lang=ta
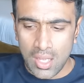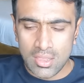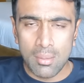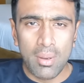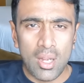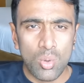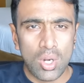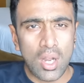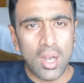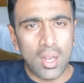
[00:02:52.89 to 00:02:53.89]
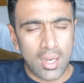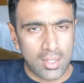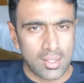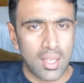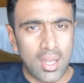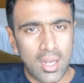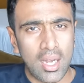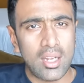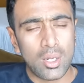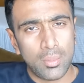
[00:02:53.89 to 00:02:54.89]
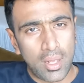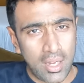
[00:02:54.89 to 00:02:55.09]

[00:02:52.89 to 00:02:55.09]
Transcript: அந்த மாதிரி ஒரு காலகட்டத்துக்கு கிரிக்கெட்டுக்கு